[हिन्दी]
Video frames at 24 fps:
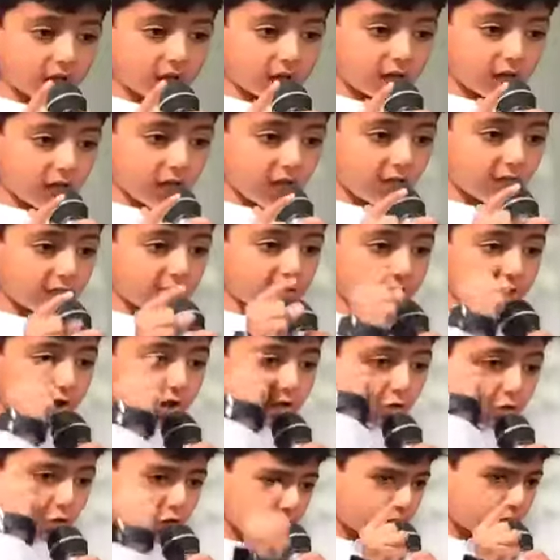की तरफ से
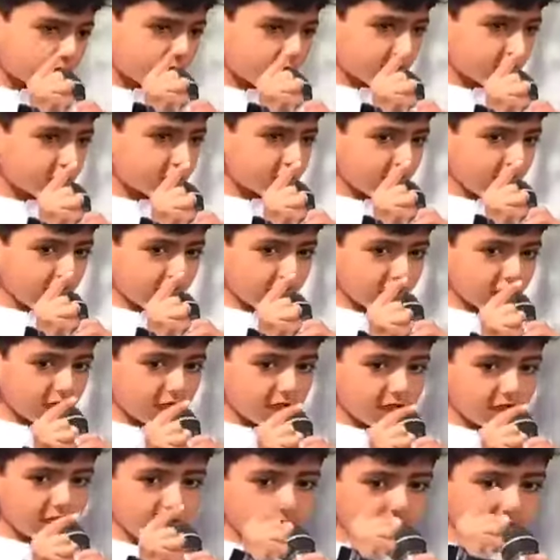उच्च शिक्षा के
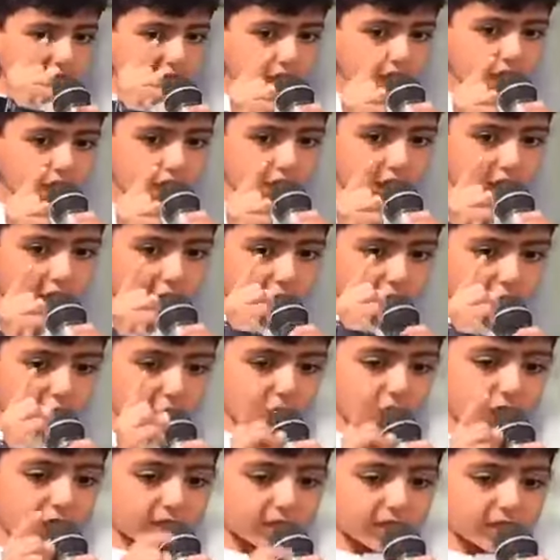लिए अलग अलग
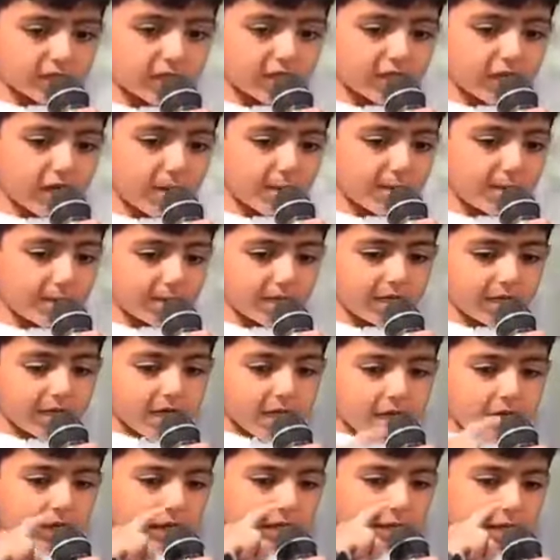यूनिवर्सिटी का भी
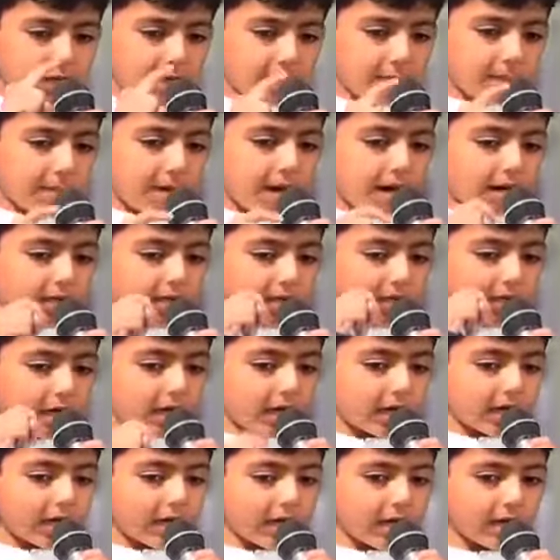निर्माण किया
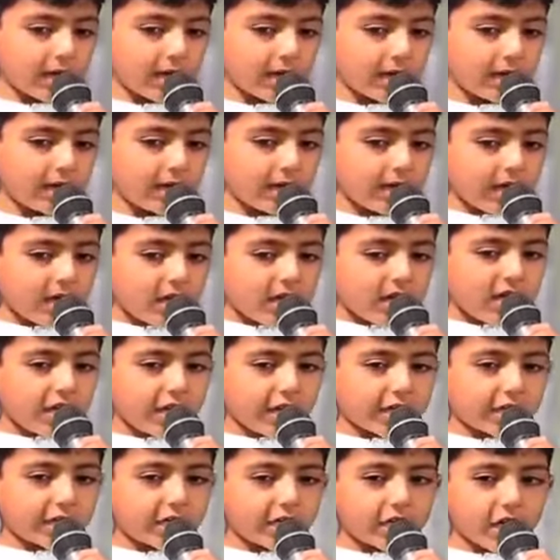गया है
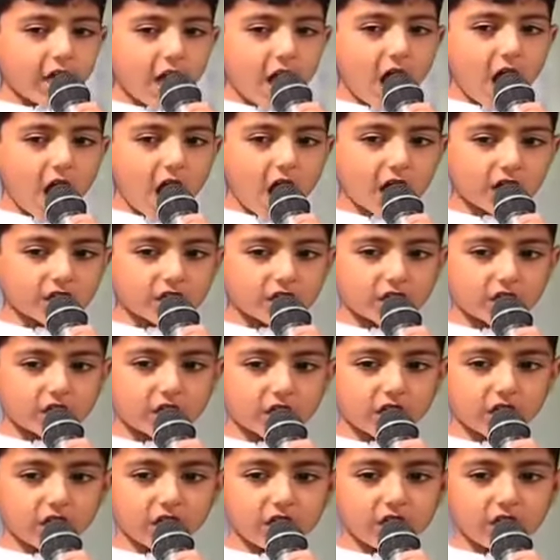लेकिन
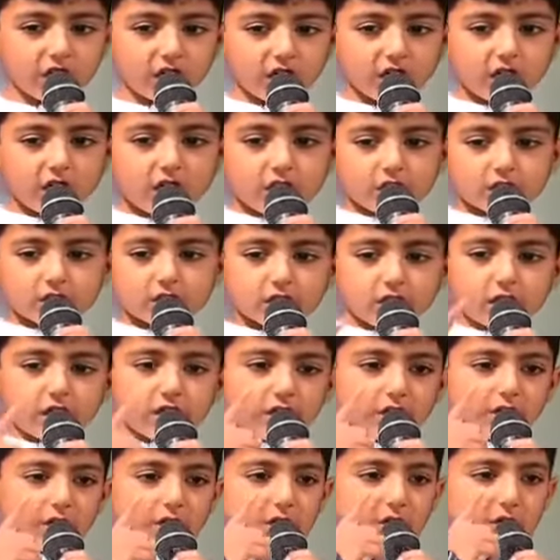आजकल
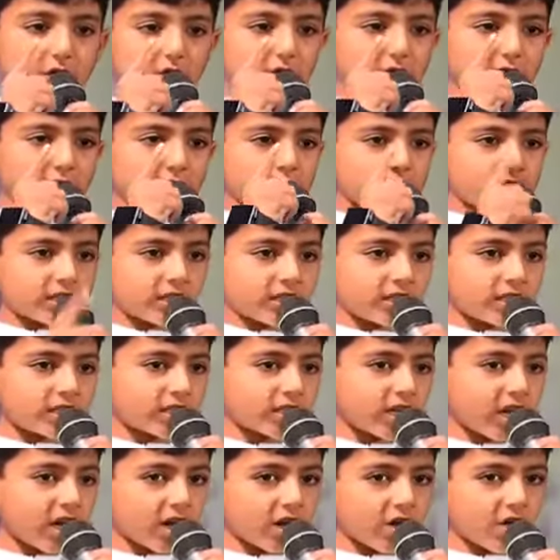चंद लोगों ने
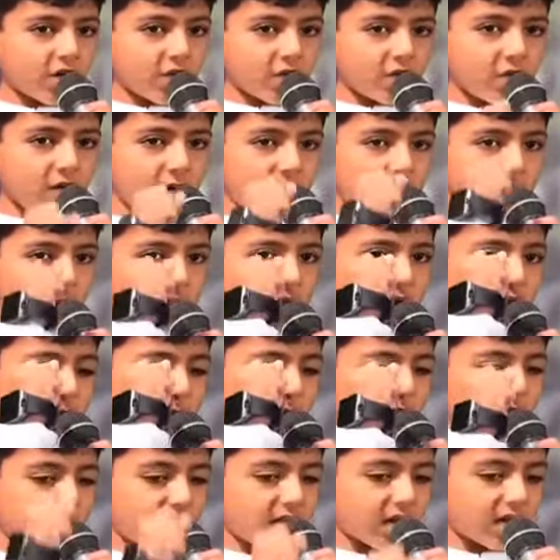शिक्षा को व्यापार
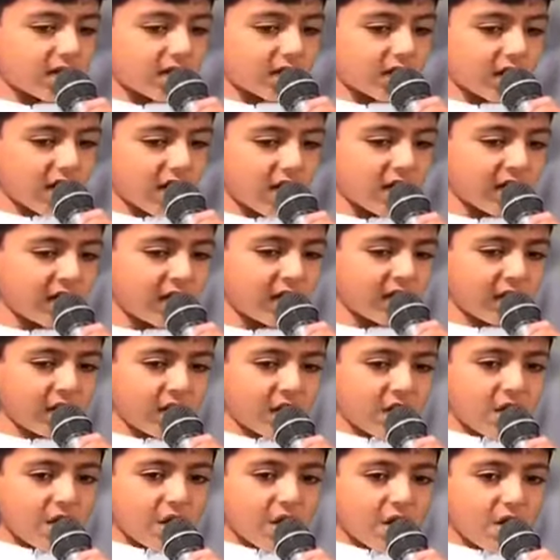बना रखा है
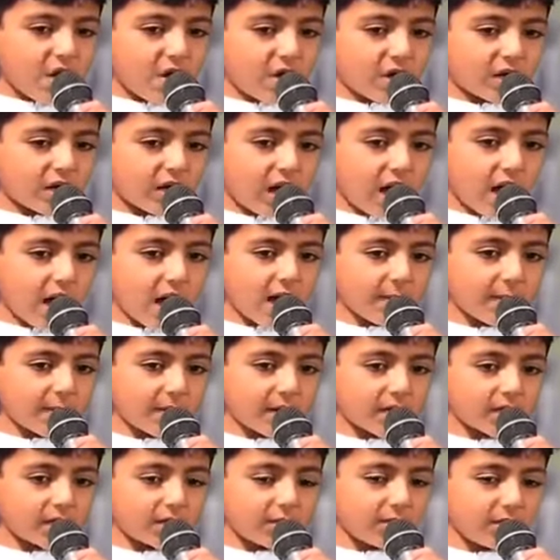और आम
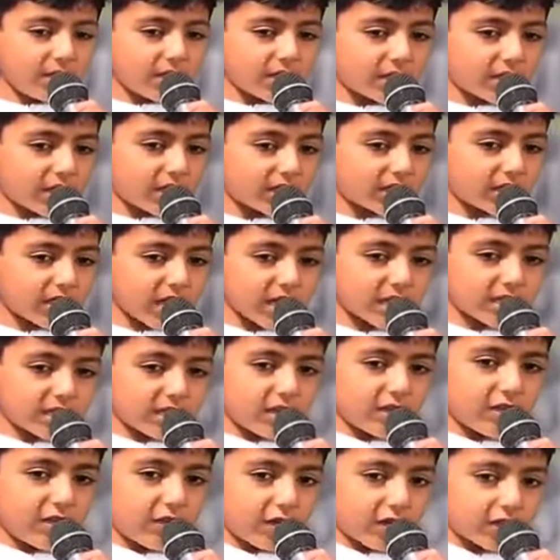आदमी शिक्षा
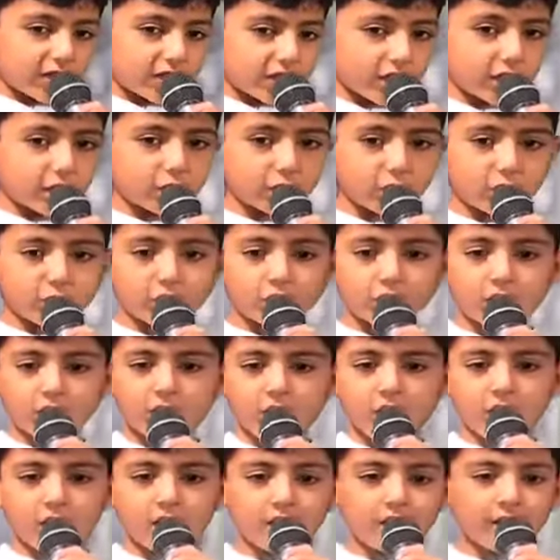से वंचित हो रहा
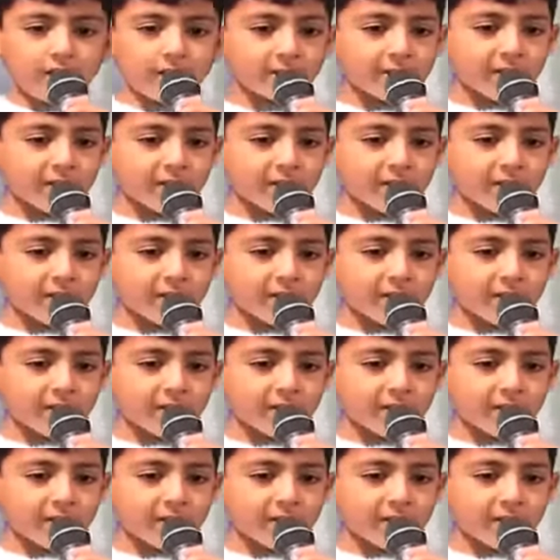है